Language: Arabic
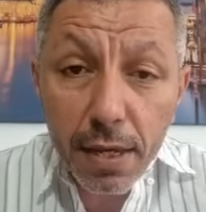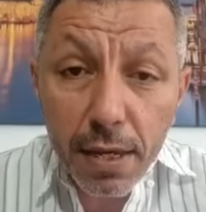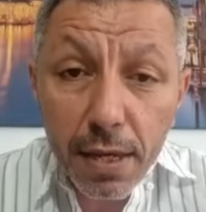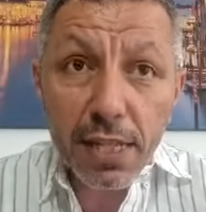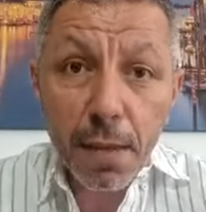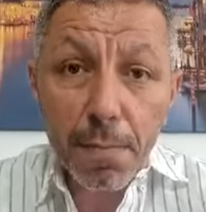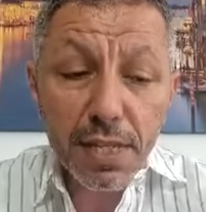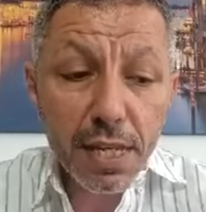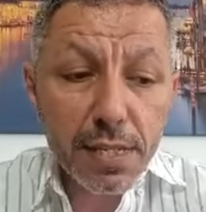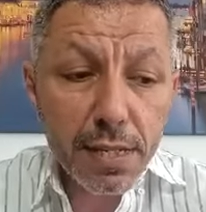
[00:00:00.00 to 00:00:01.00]
فجأة
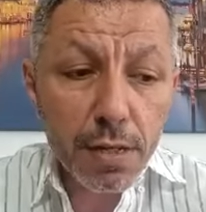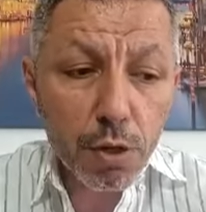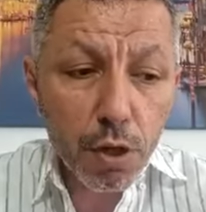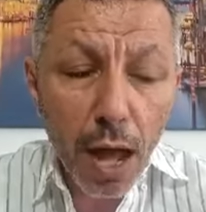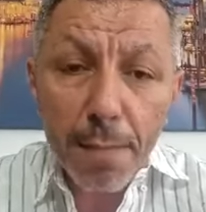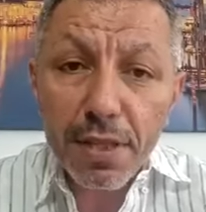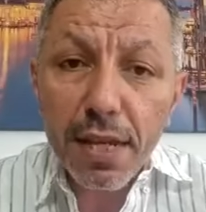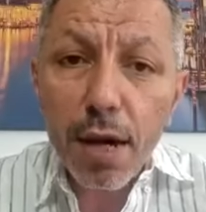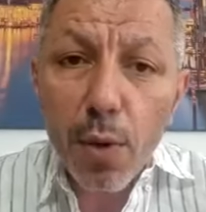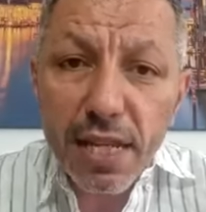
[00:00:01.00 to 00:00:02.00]
بتحس إنه عم
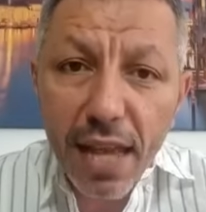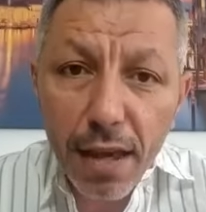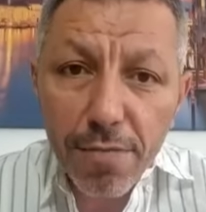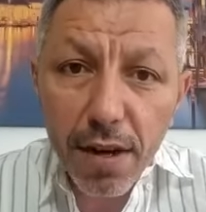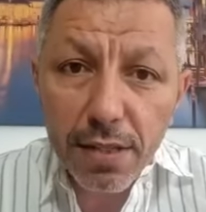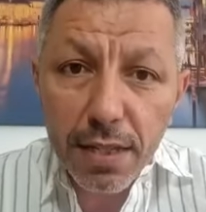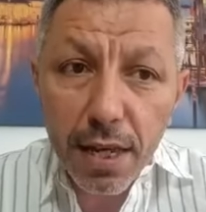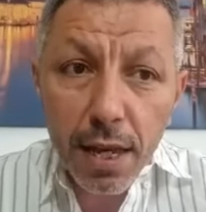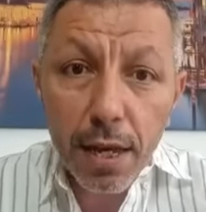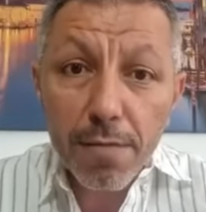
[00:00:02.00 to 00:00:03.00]
تضيع وقتها على الفاضي
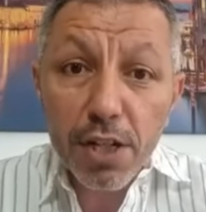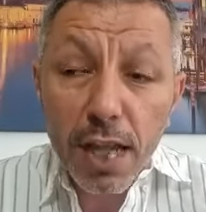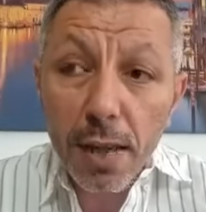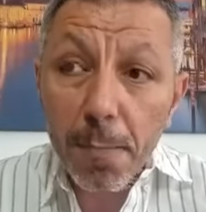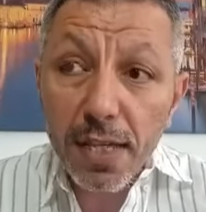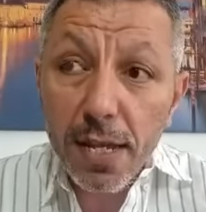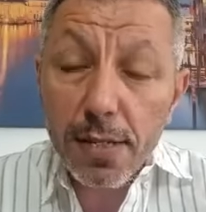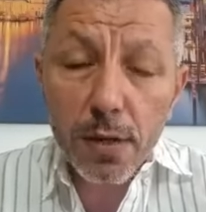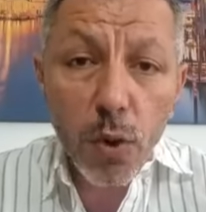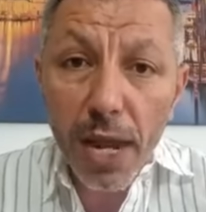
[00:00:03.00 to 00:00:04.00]
فجأة
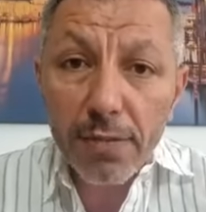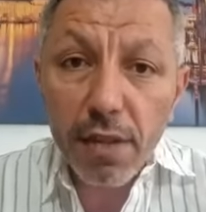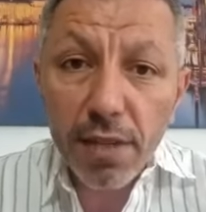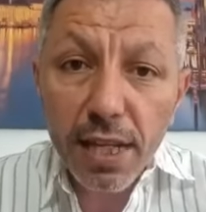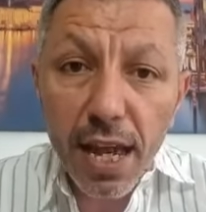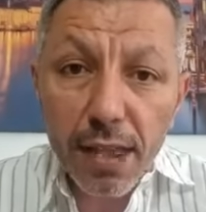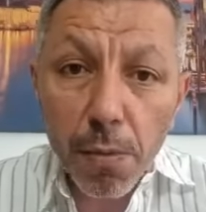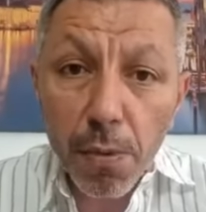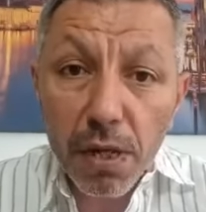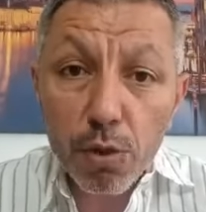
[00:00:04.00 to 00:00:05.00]
بتحس إنه هاي التضحيات
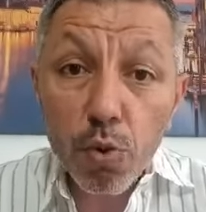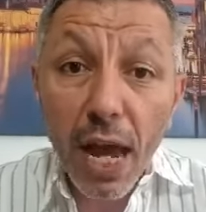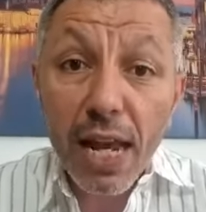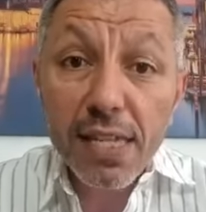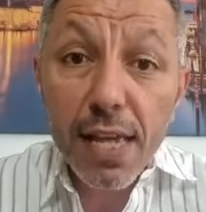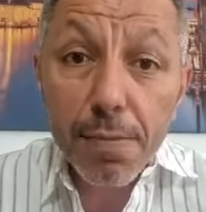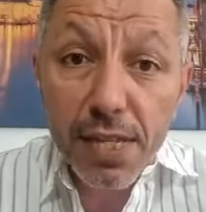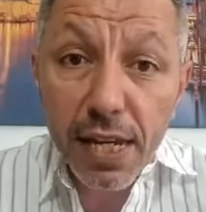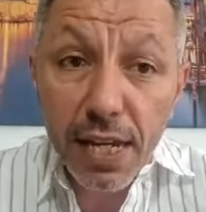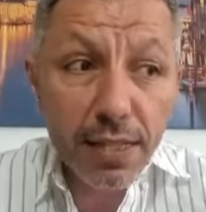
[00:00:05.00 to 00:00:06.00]
ممكن تكون على حساب
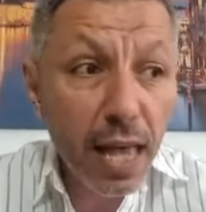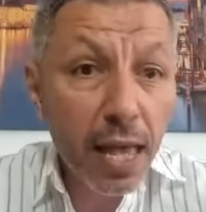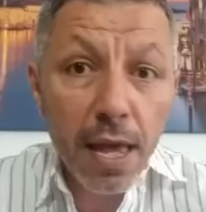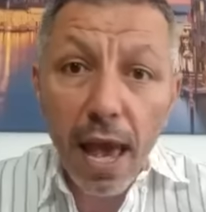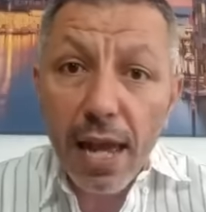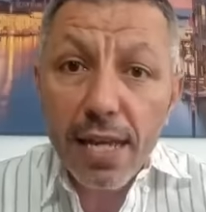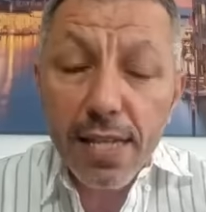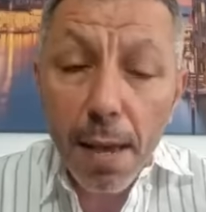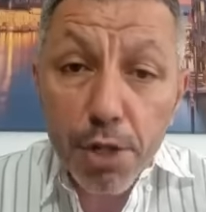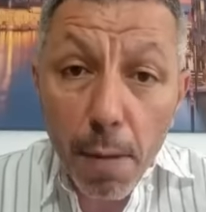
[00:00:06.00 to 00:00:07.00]
صحتها على
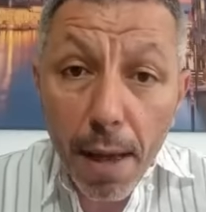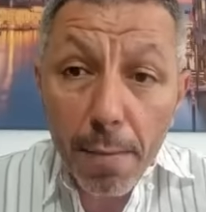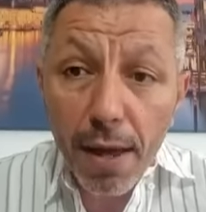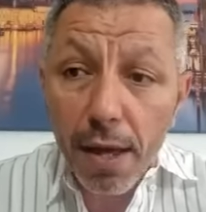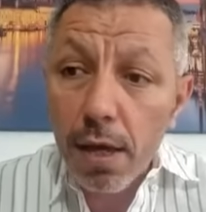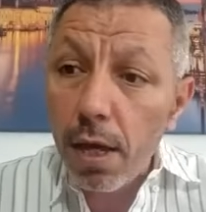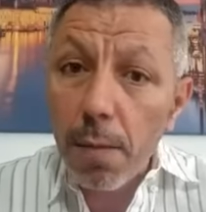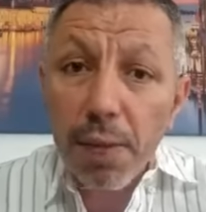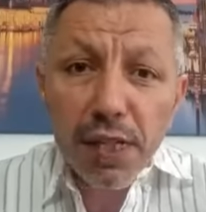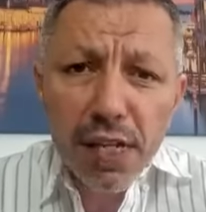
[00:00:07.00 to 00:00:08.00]
حساب شبابها
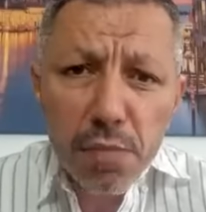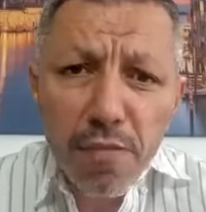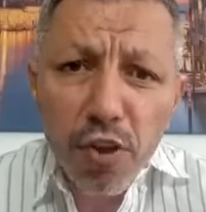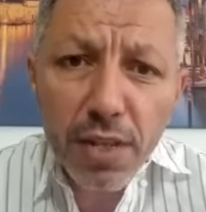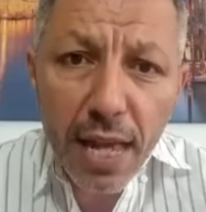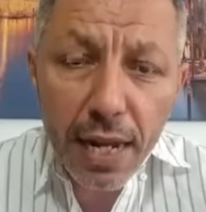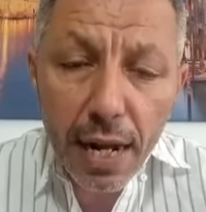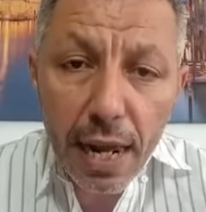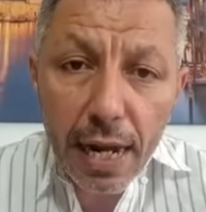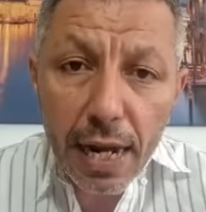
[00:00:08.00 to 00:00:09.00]
بتحس بفقدان
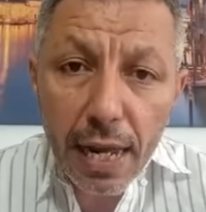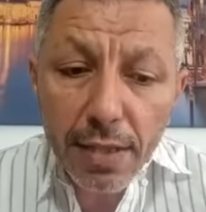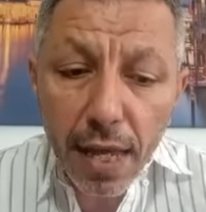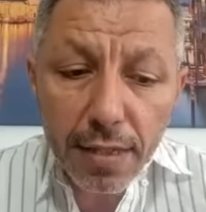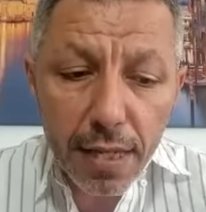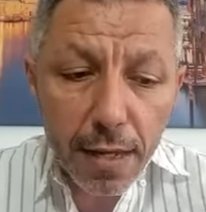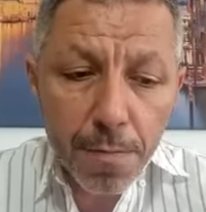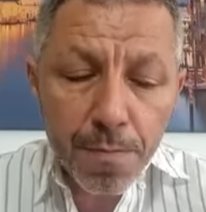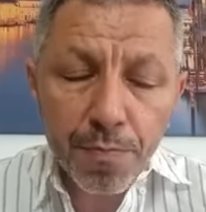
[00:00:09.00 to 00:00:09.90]
التقدير